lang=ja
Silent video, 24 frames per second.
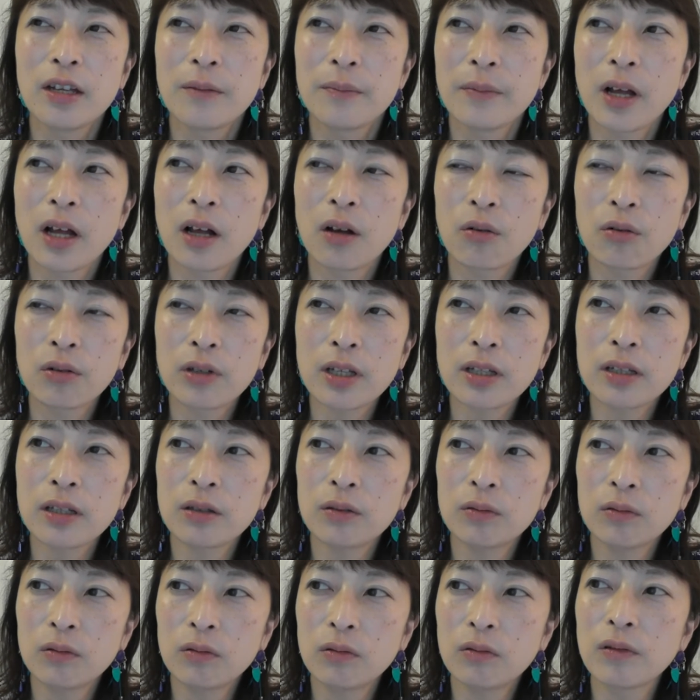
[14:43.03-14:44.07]
まあ、函館
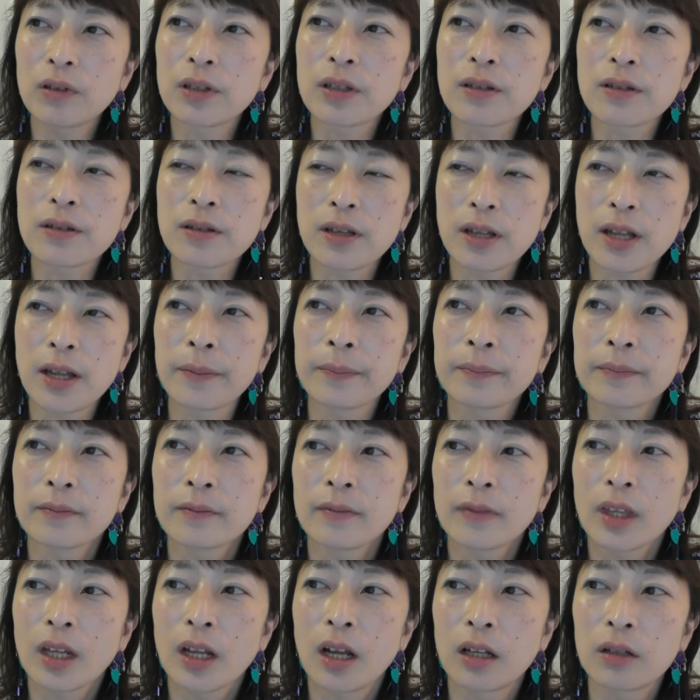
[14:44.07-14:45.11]
の方はですね
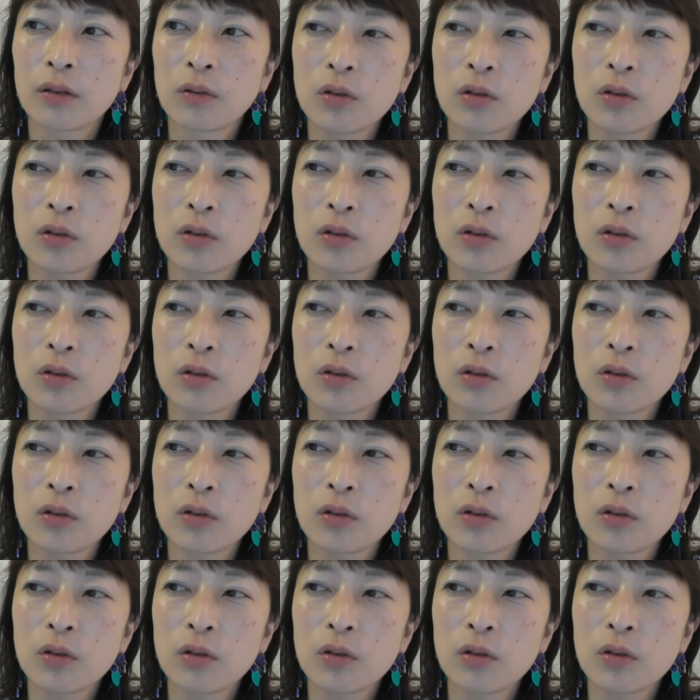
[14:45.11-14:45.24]
あ